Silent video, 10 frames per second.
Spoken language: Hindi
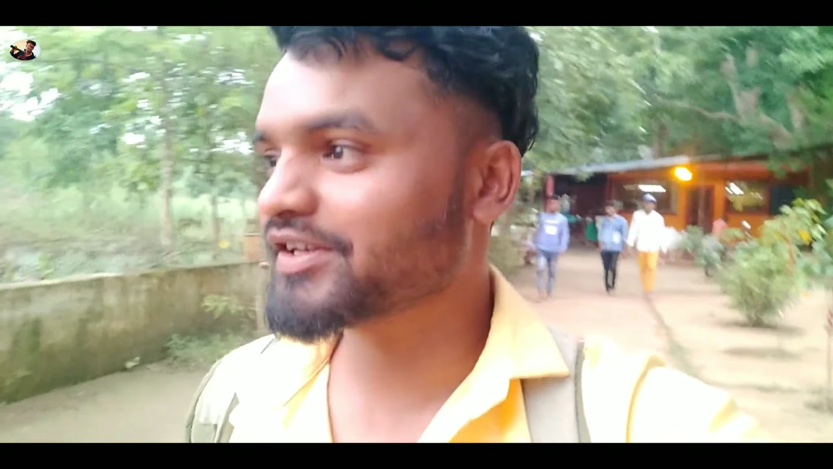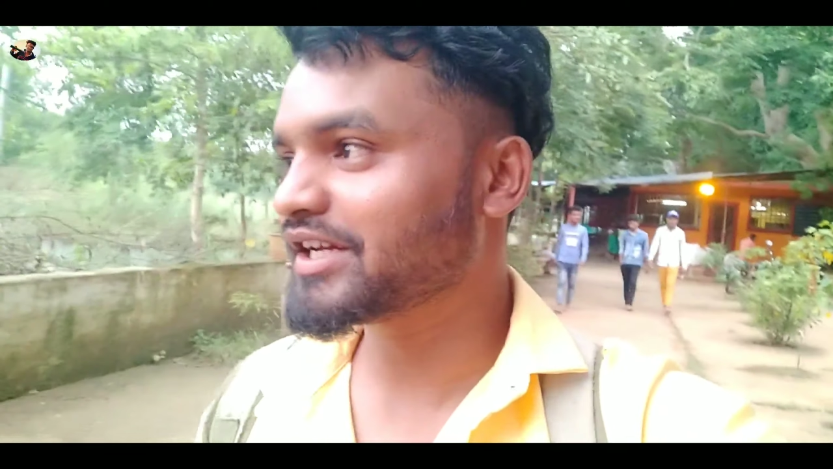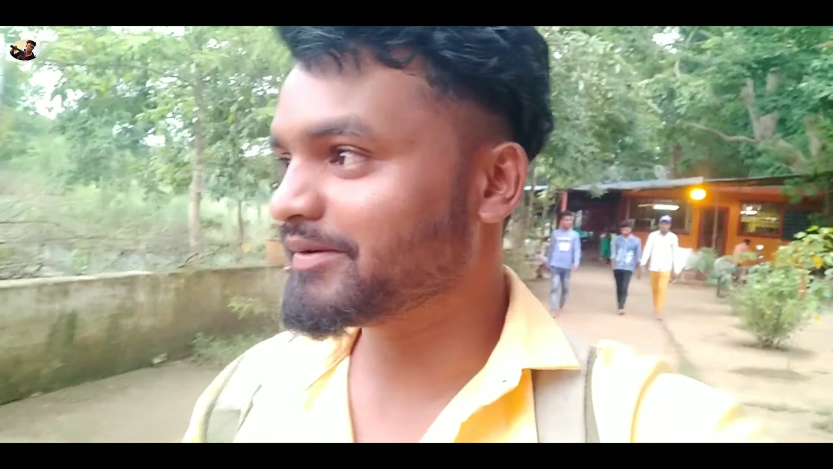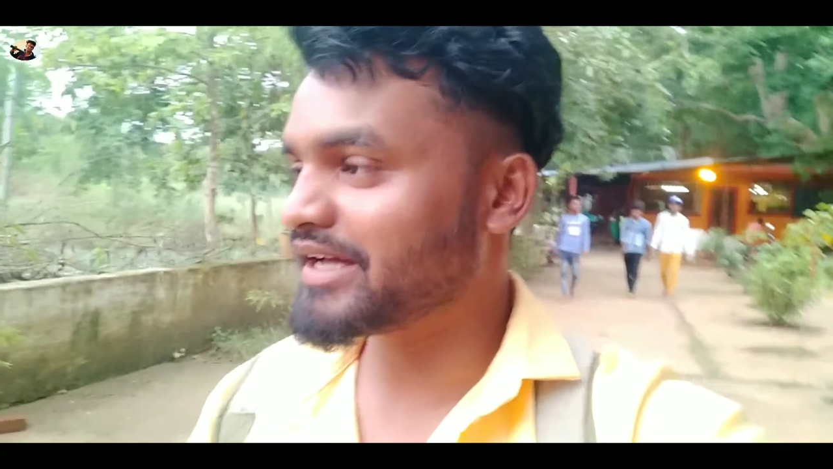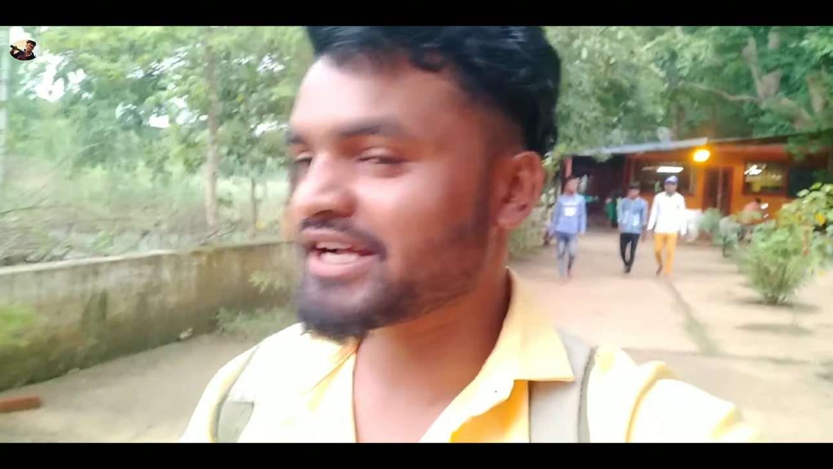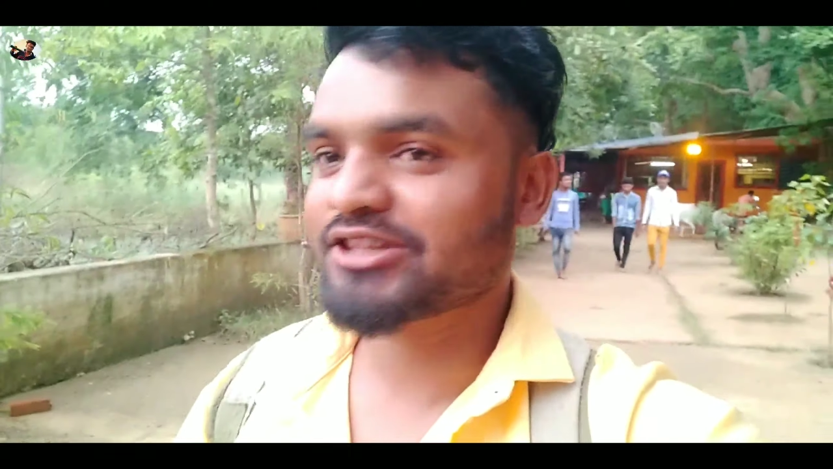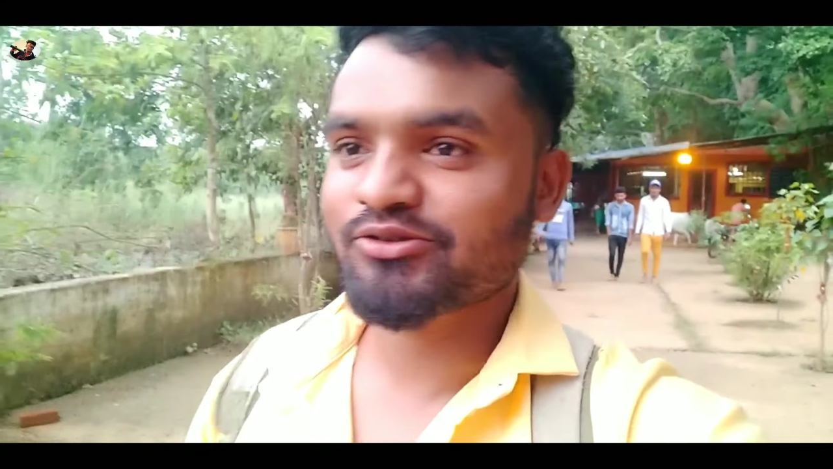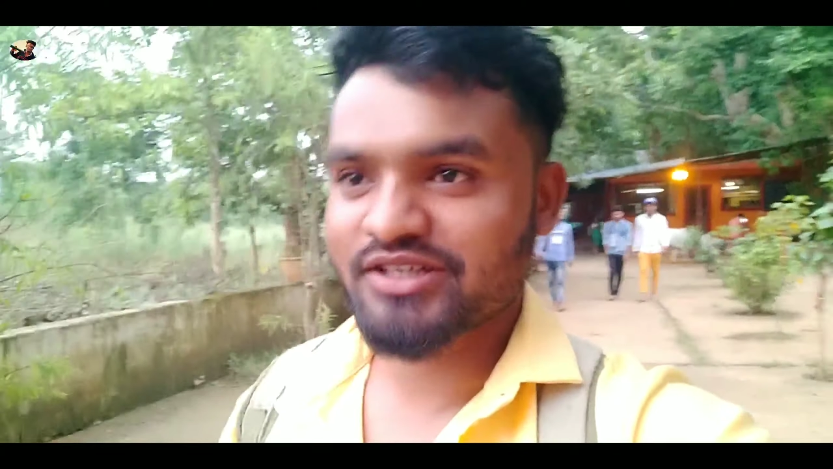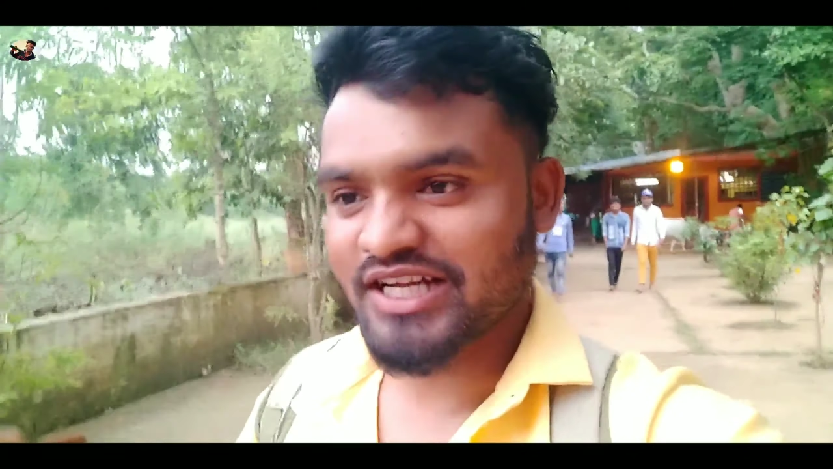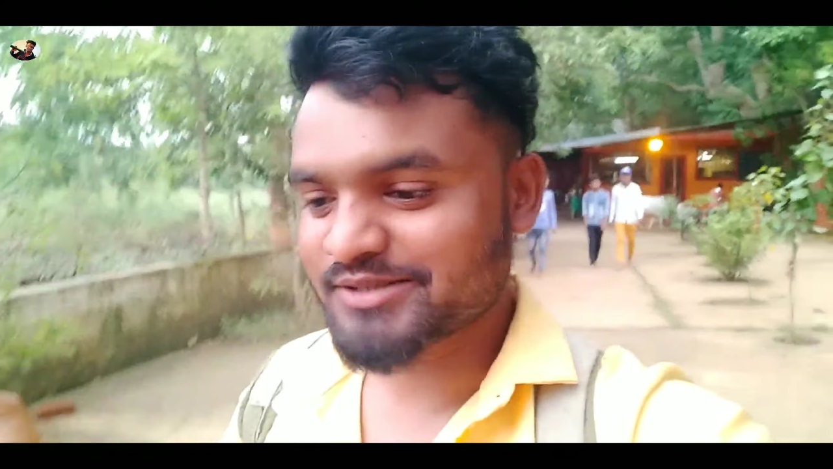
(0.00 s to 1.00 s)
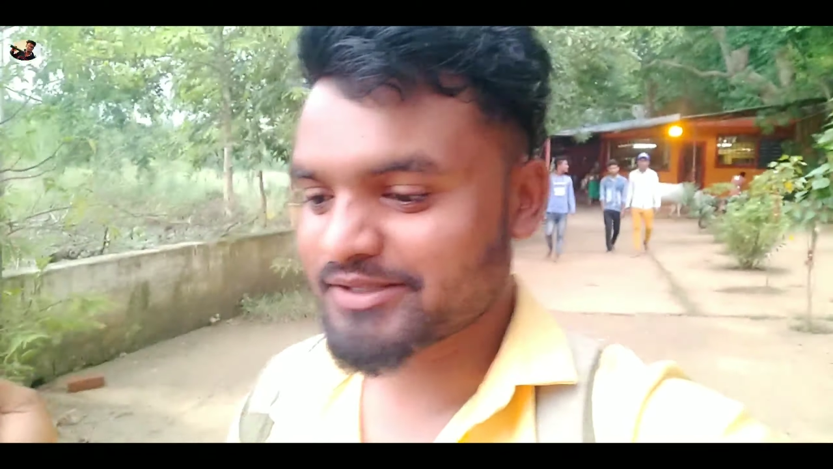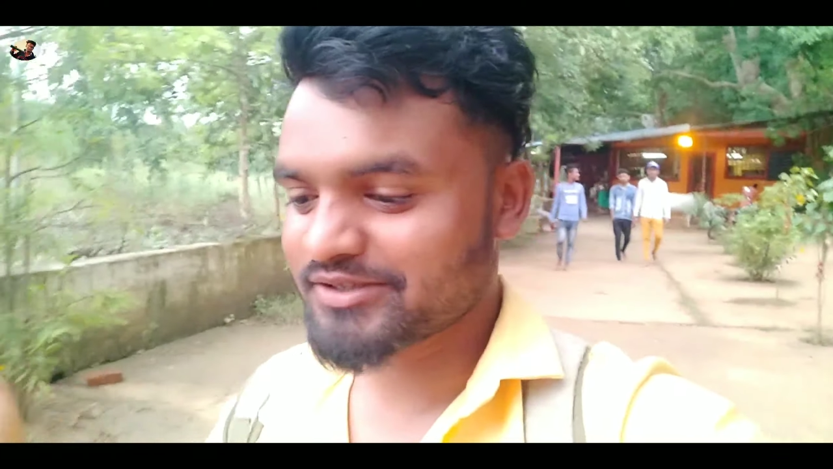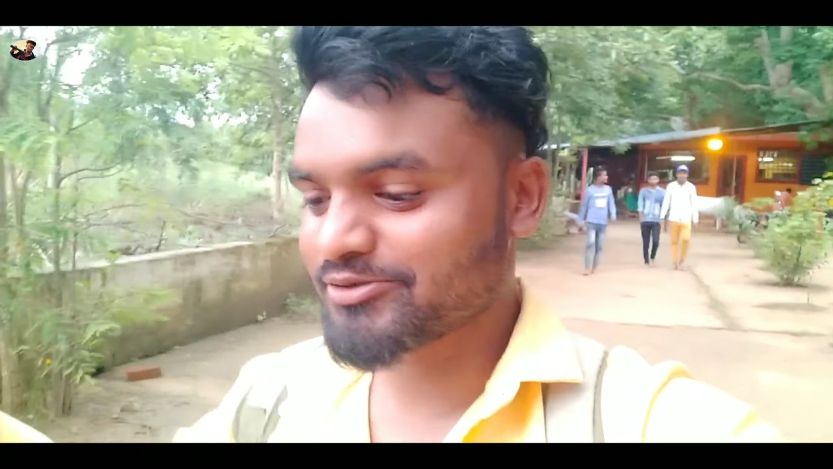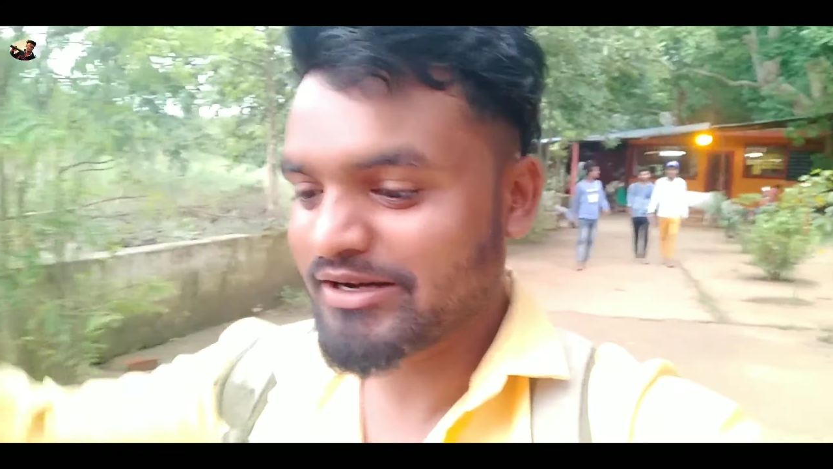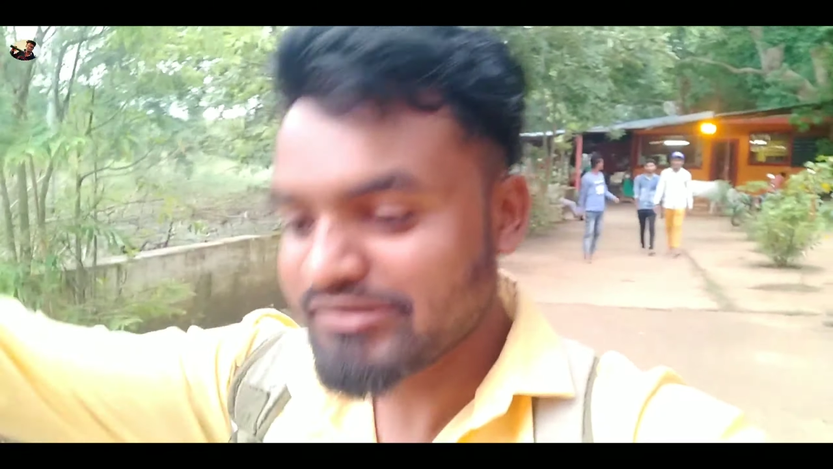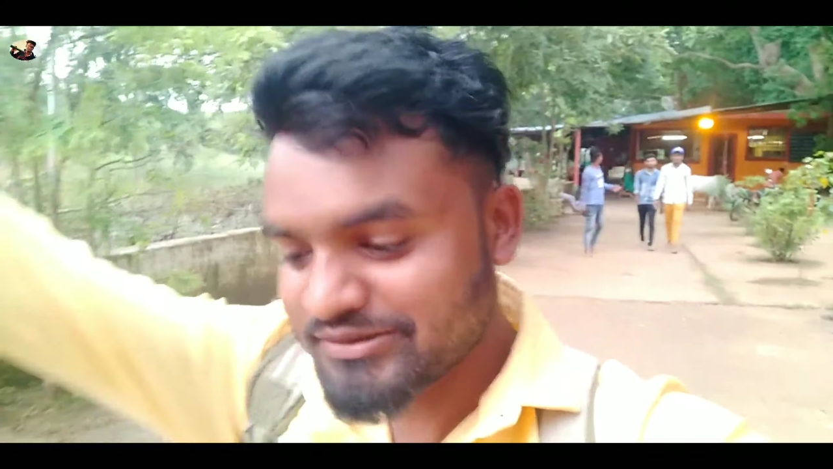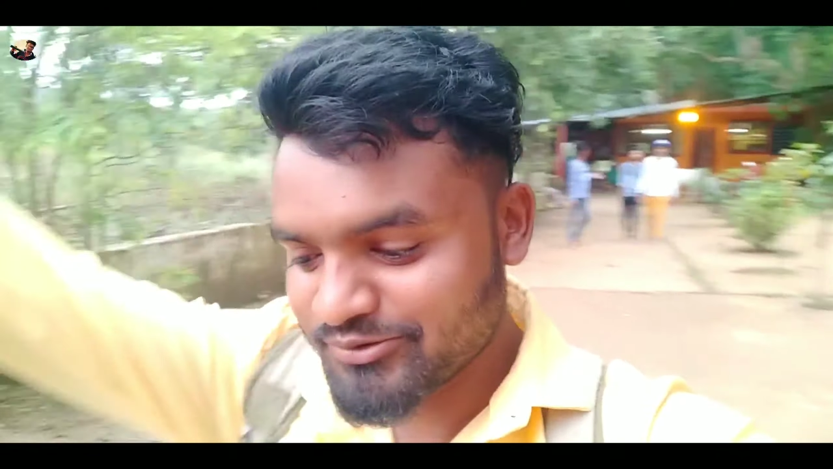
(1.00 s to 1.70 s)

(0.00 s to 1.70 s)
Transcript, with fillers: फिर कभी आएंगे तो इधर आसपास घुमा